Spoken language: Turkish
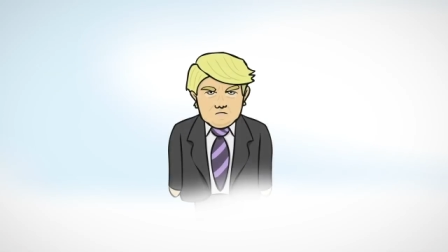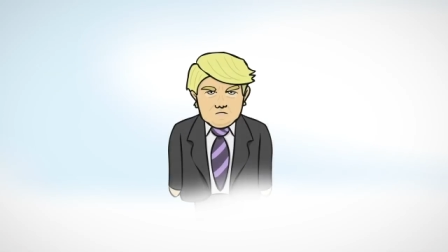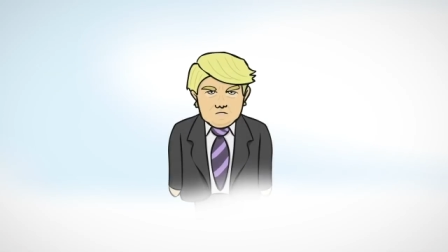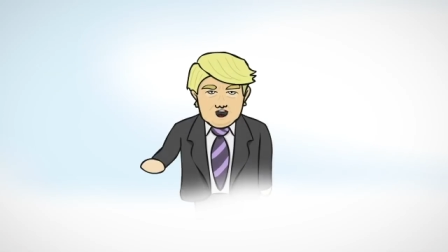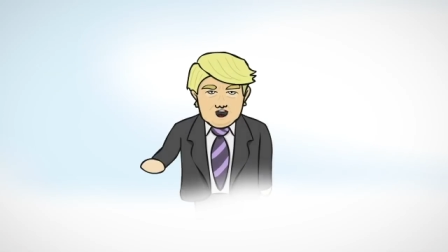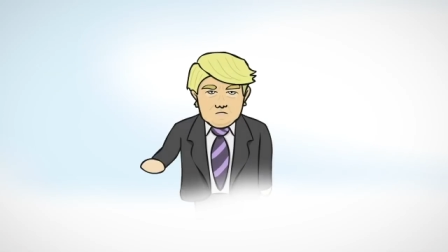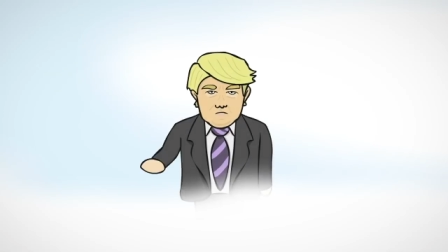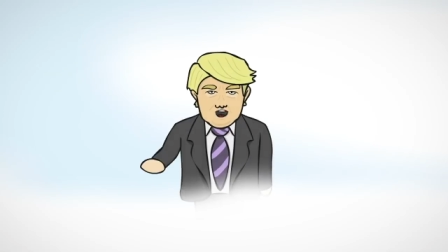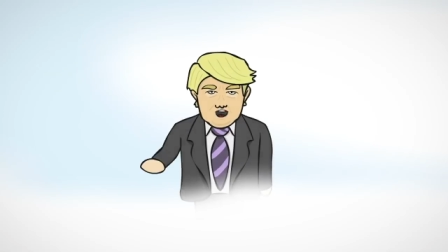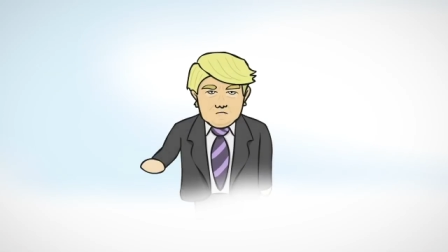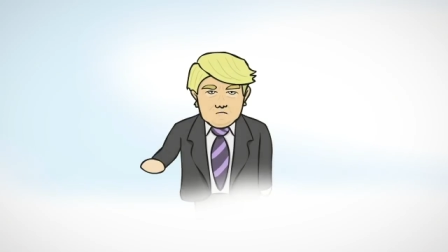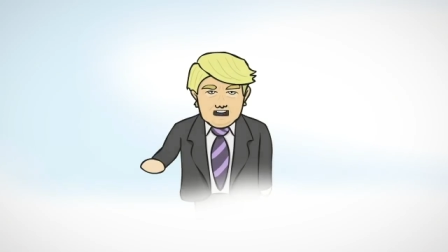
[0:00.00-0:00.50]

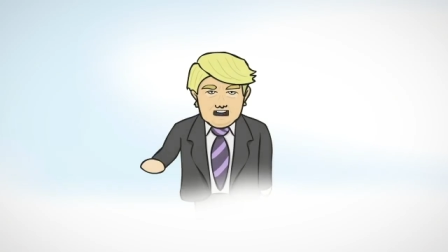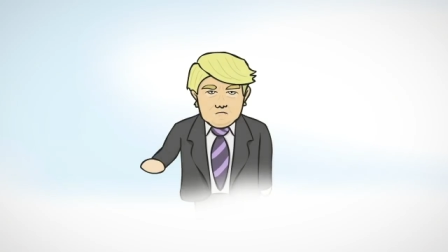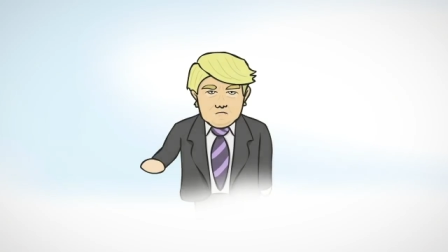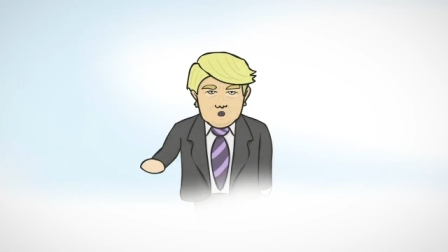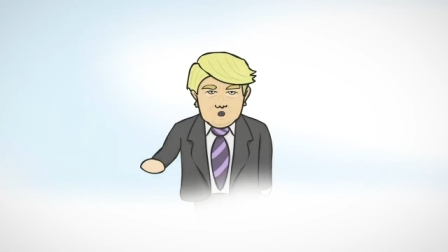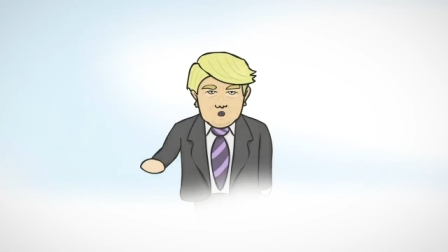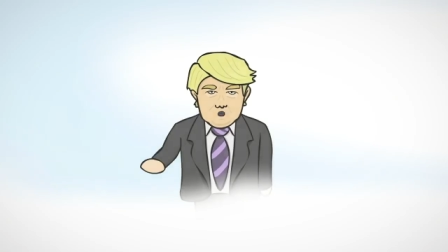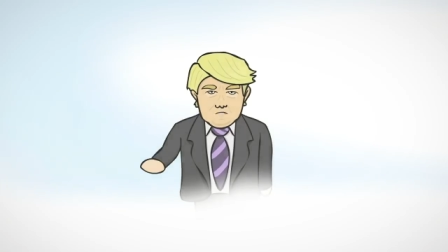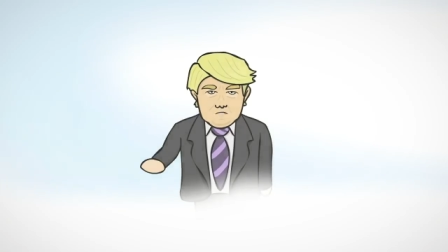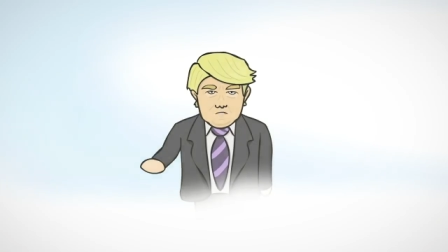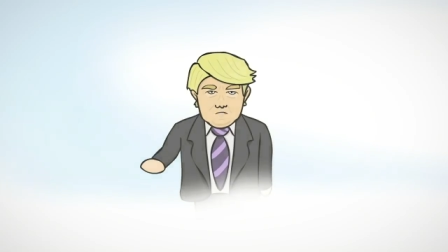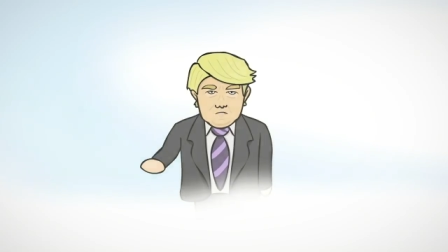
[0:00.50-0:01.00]
Sen
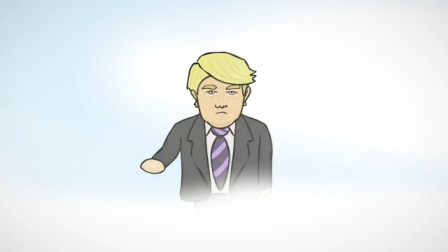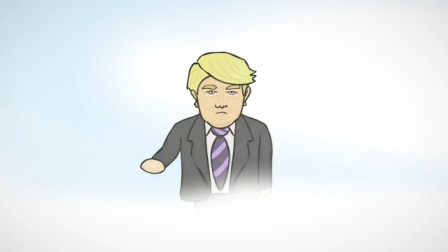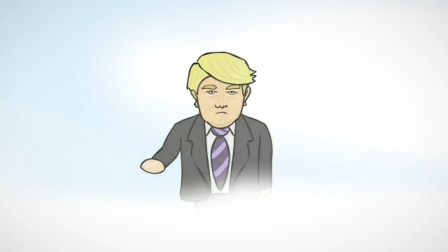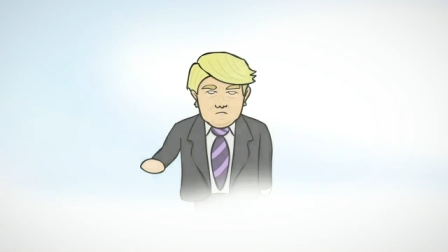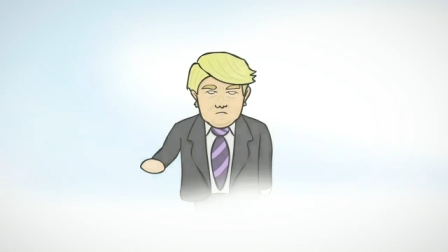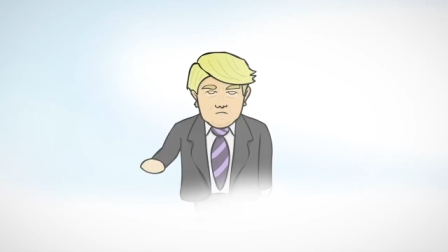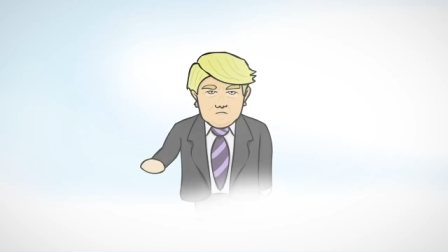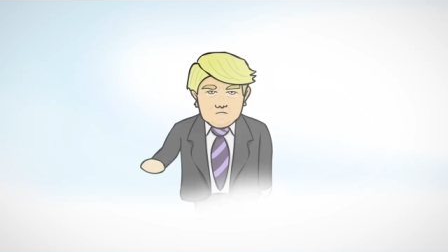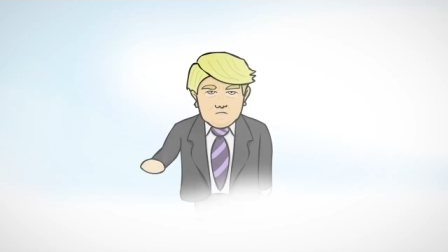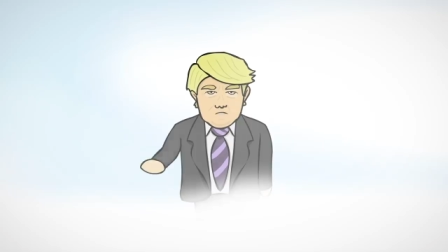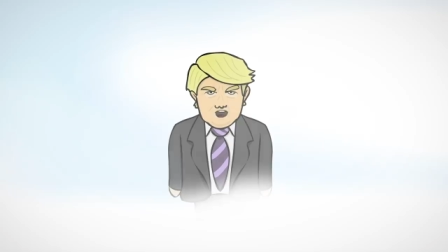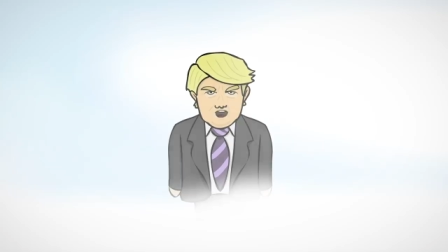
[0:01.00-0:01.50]
beni gör,
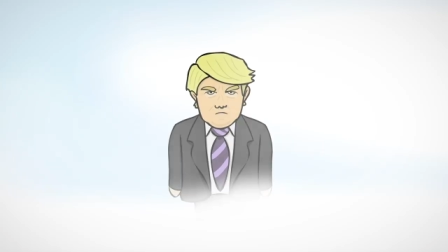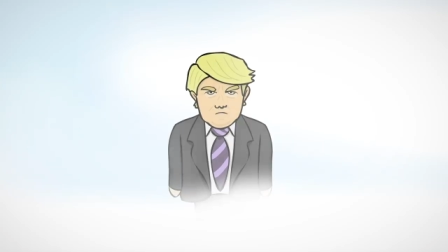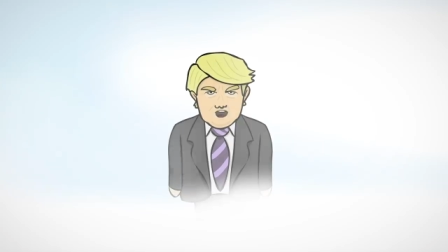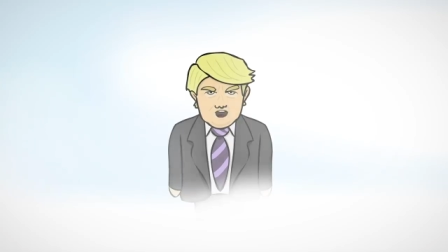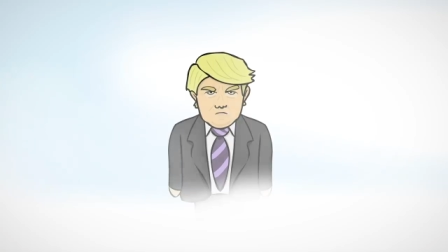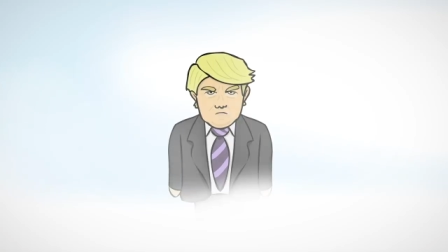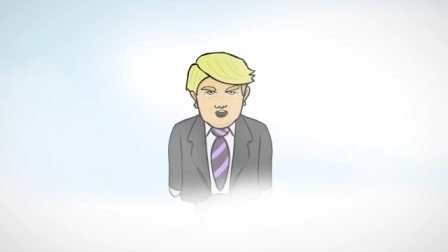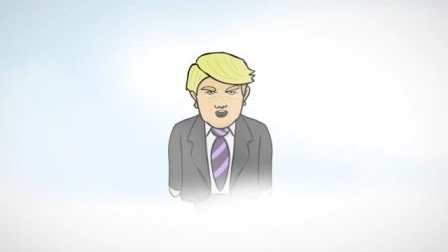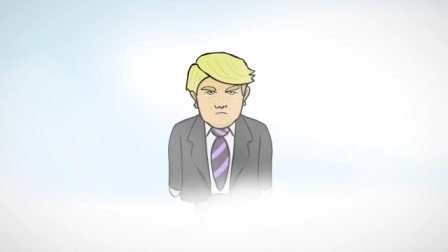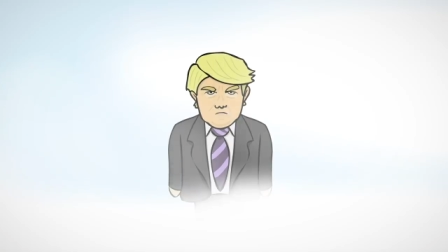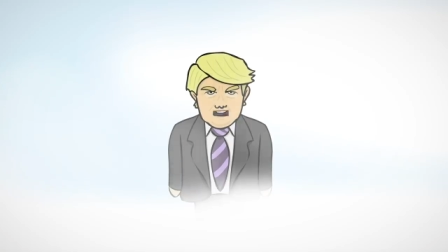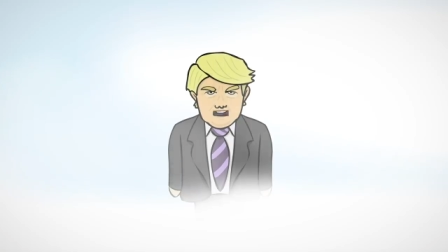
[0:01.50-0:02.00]

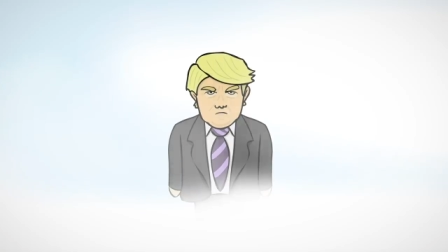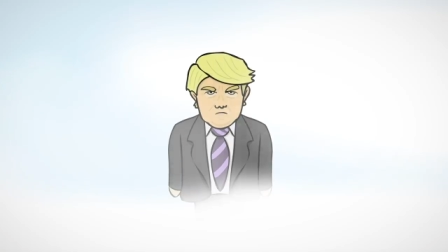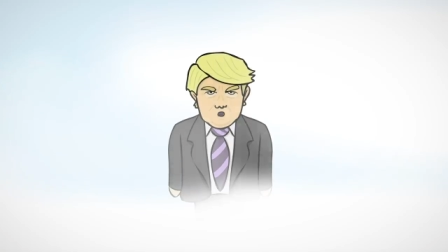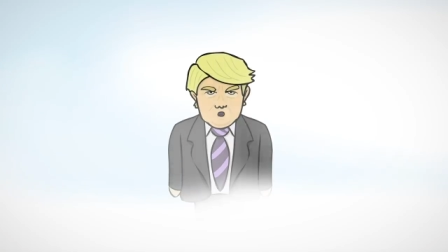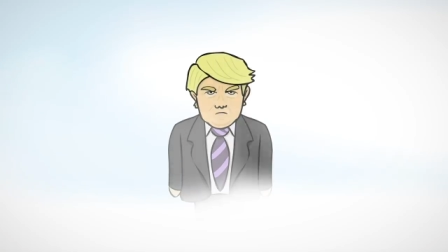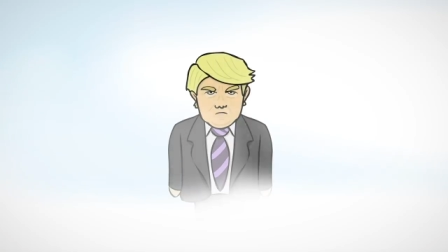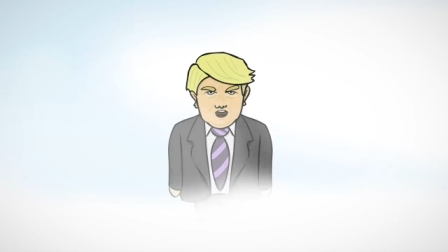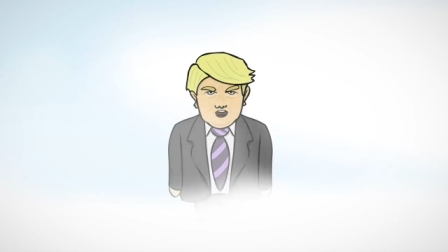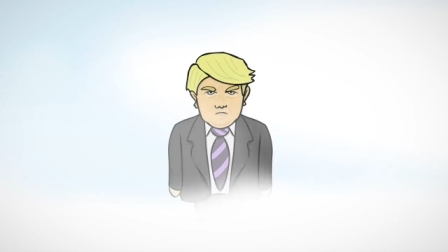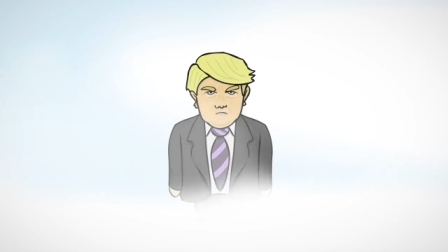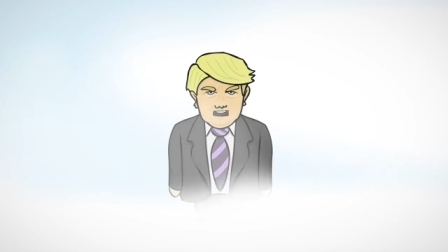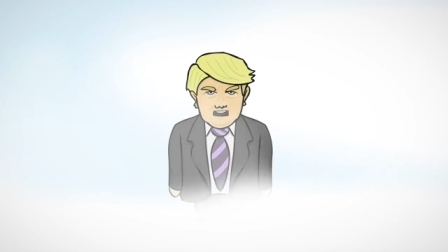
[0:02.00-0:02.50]
ben de seni
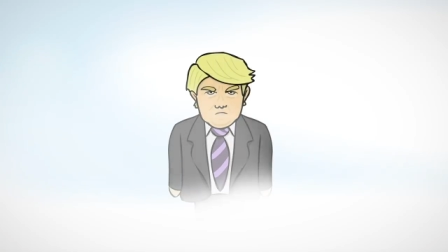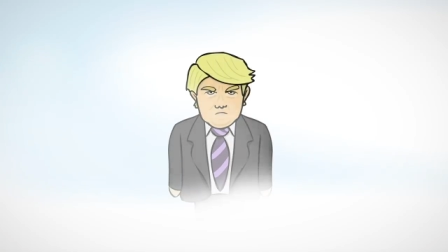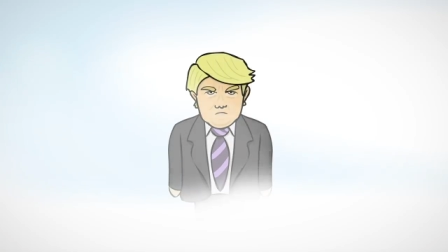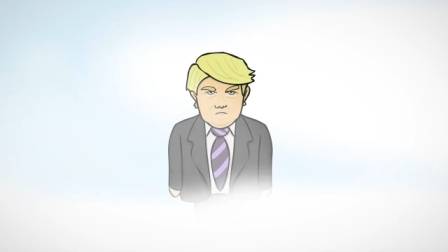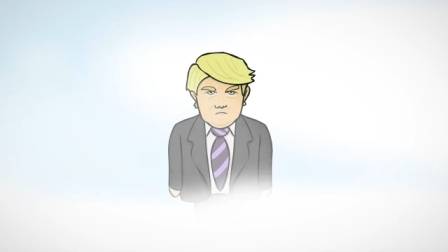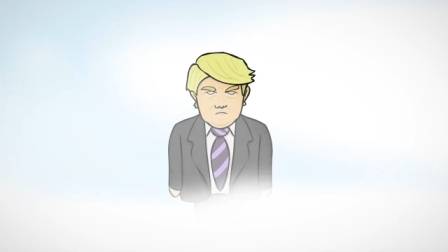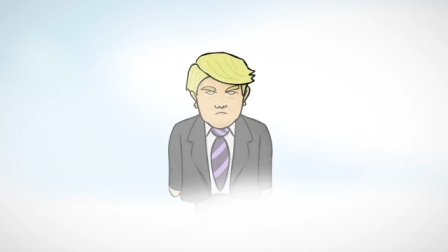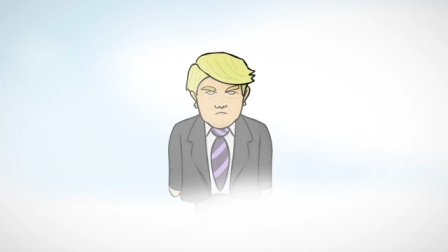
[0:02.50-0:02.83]
göreyim.